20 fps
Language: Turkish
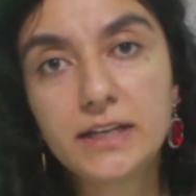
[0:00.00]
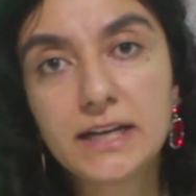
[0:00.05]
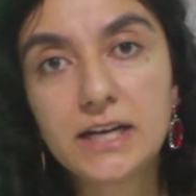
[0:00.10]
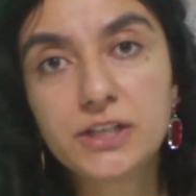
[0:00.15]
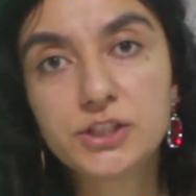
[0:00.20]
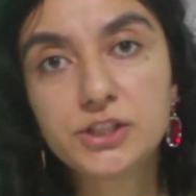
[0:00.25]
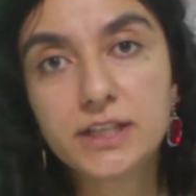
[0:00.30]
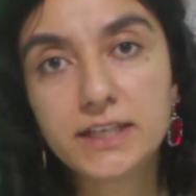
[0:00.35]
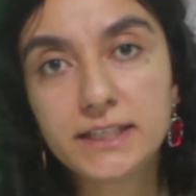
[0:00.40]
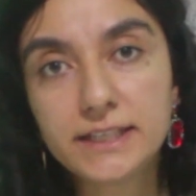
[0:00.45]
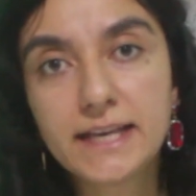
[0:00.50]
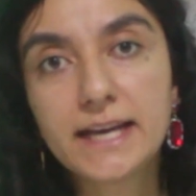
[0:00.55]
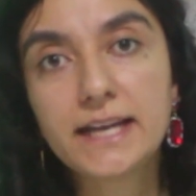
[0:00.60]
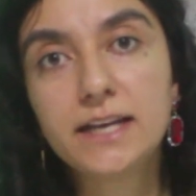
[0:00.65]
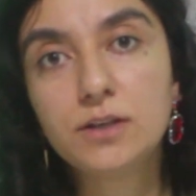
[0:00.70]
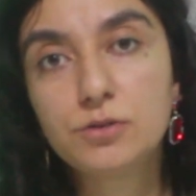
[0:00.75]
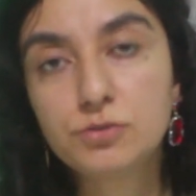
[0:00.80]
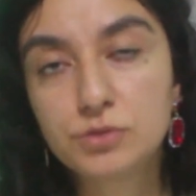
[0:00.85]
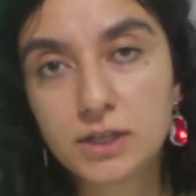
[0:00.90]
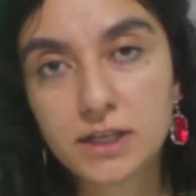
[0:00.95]
enerjileri
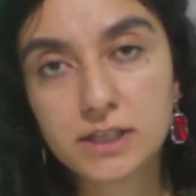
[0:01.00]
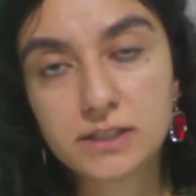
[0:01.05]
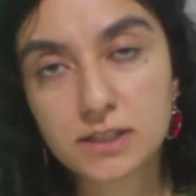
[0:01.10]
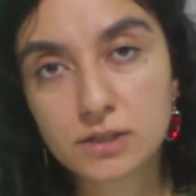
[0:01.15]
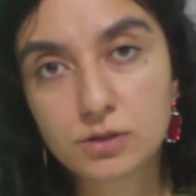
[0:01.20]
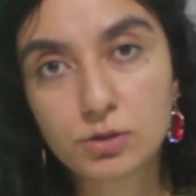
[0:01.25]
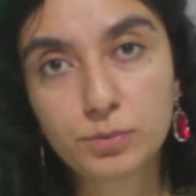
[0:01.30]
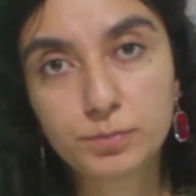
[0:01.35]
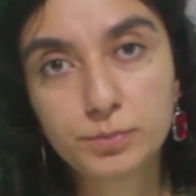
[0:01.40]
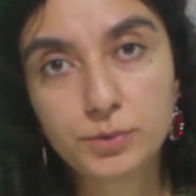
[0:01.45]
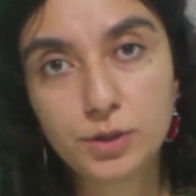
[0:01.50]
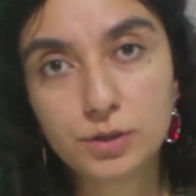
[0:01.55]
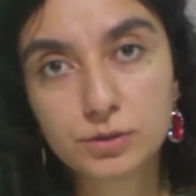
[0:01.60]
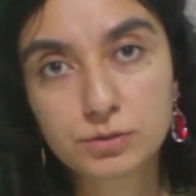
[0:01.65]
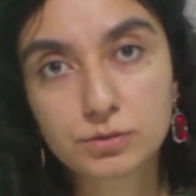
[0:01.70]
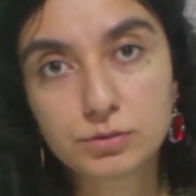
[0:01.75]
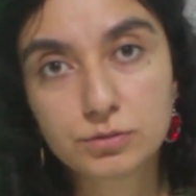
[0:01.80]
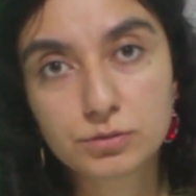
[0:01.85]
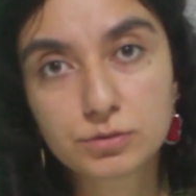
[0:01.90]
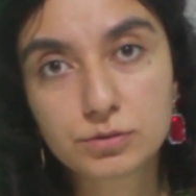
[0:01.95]
kendi üzerinize
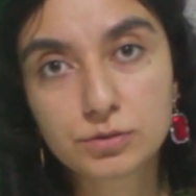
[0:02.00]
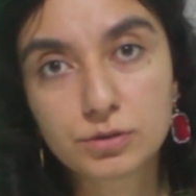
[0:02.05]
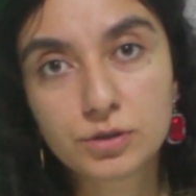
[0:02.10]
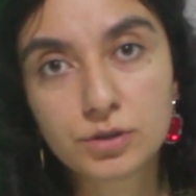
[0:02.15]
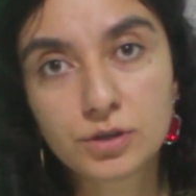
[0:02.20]
topluyorsunuz.